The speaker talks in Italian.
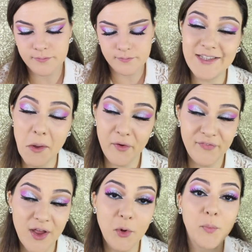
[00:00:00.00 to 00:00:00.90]
andiamo a
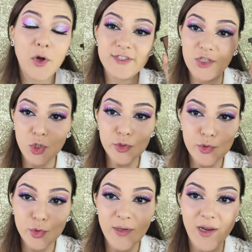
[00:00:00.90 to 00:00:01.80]
fare un po' di
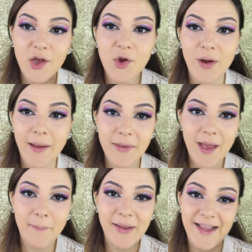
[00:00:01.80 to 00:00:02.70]
contouring con la
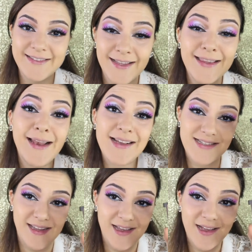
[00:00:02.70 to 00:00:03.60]
mia palette della
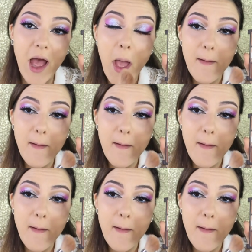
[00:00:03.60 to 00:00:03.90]
Slick